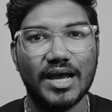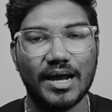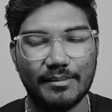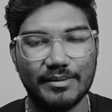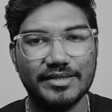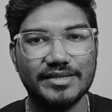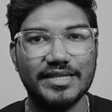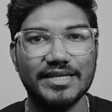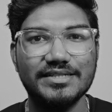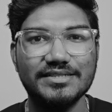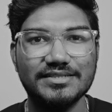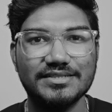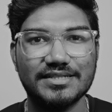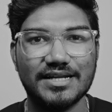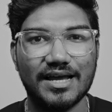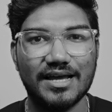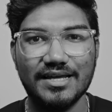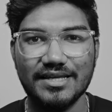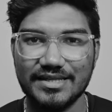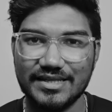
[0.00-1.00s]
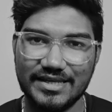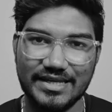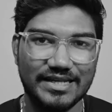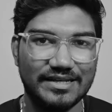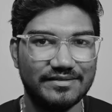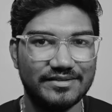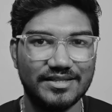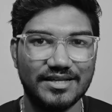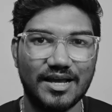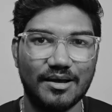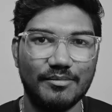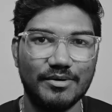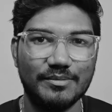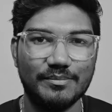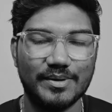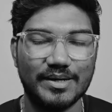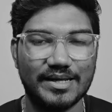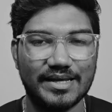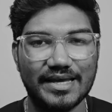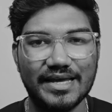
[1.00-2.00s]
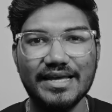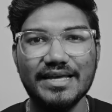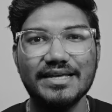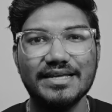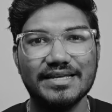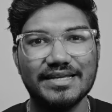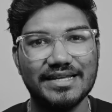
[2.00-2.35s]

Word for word: அப்படி தெரிஞ்சதுன்னா கீழே வந்து கமெண்ட் பண்ணுங்கள்